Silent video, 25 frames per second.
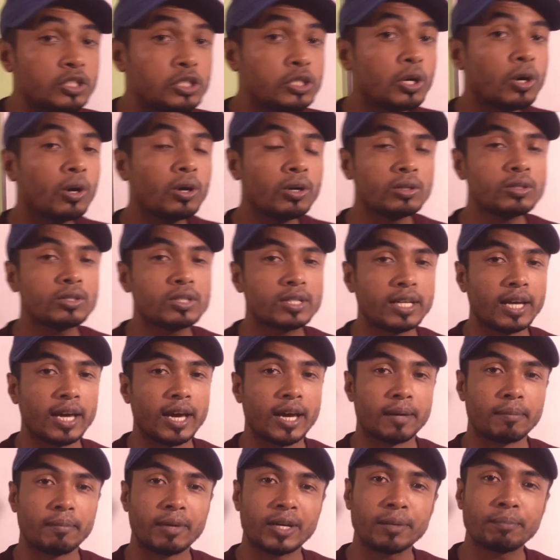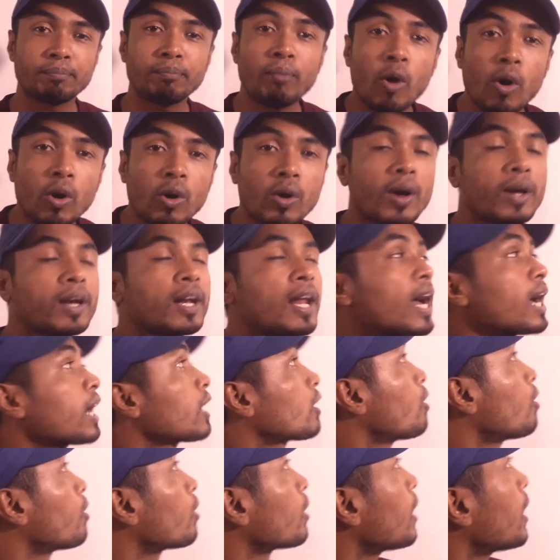ডোন্ট কেয়ার মানে পড়া না
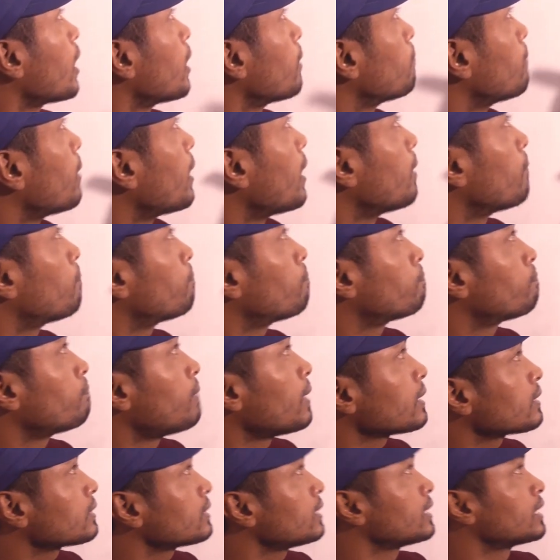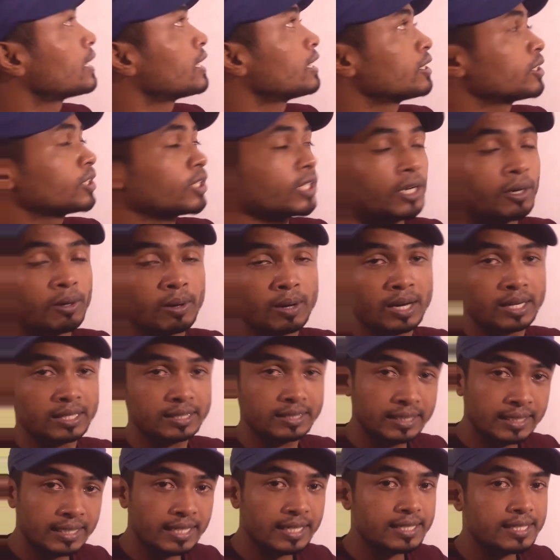করা বা পাত্তা না দেওয়া
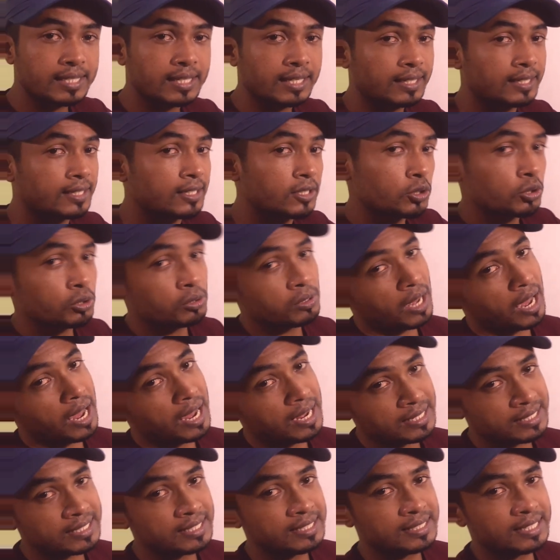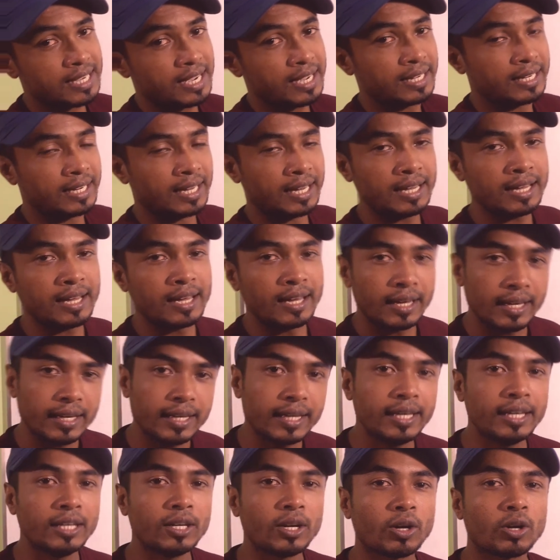ঠিক আছে কিছু আসে যায় না
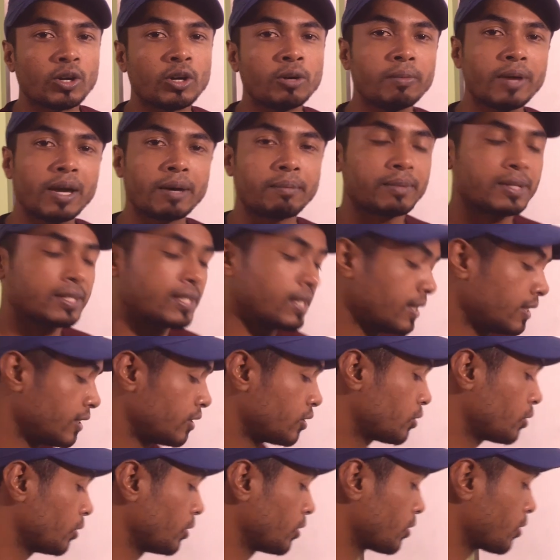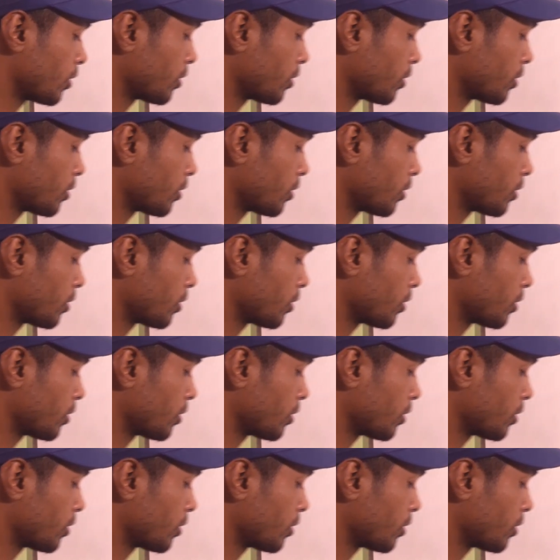এরকমই আমরা সেন্টেন্স তৈরি